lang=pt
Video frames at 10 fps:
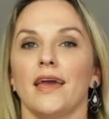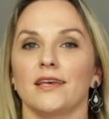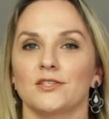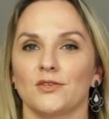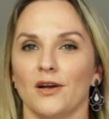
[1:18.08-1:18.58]

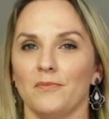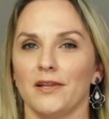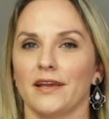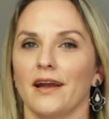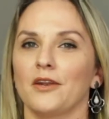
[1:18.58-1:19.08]
É só
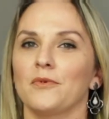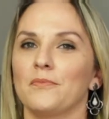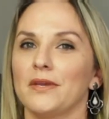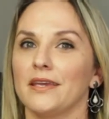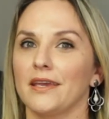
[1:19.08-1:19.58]
aplicar
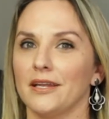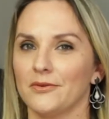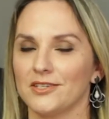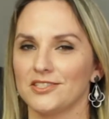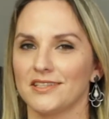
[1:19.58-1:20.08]
uma
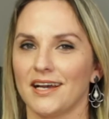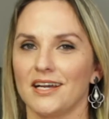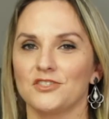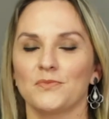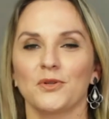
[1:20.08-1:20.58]
pequena
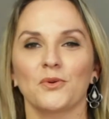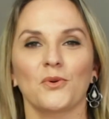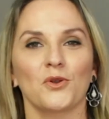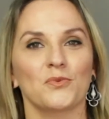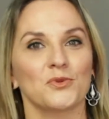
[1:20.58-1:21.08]
quantidade pelo
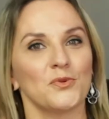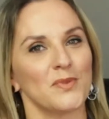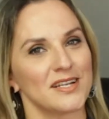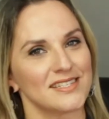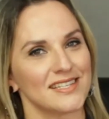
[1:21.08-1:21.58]
corpo do
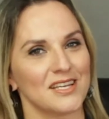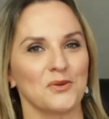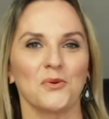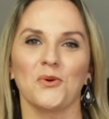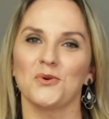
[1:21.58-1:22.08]

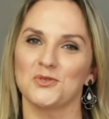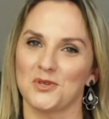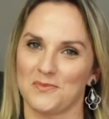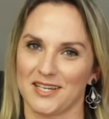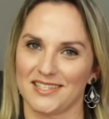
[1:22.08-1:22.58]
parceiro ou
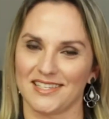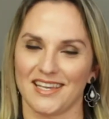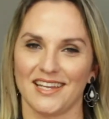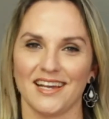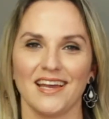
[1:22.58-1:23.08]
sua
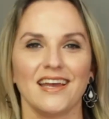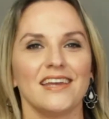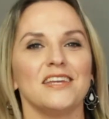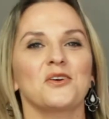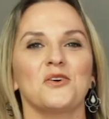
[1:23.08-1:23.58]
parceira
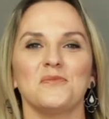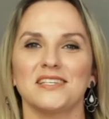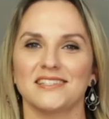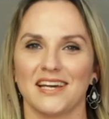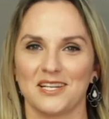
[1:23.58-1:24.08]
e
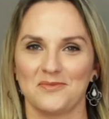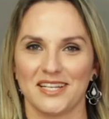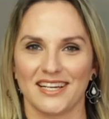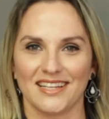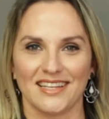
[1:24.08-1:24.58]
começar a
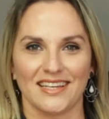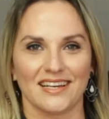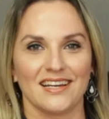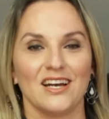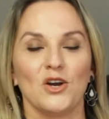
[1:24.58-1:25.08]

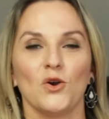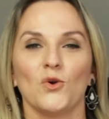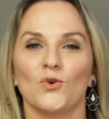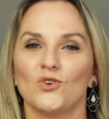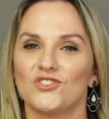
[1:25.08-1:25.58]
brincadeira.
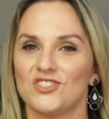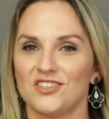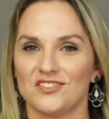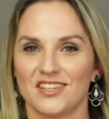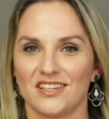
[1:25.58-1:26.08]
O
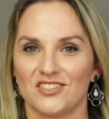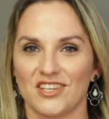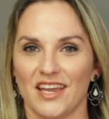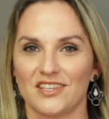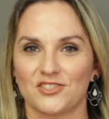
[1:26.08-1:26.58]
gostinho de
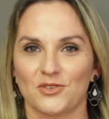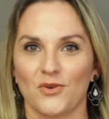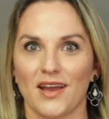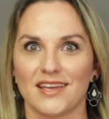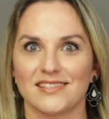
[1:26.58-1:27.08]

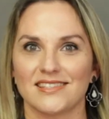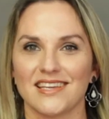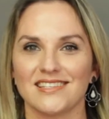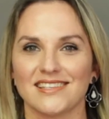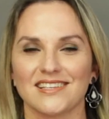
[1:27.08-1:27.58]
energético é
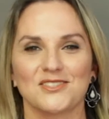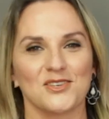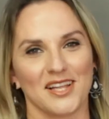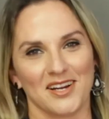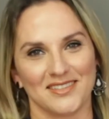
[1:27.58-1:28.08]

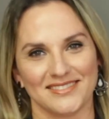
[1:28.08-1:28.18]
sensacional.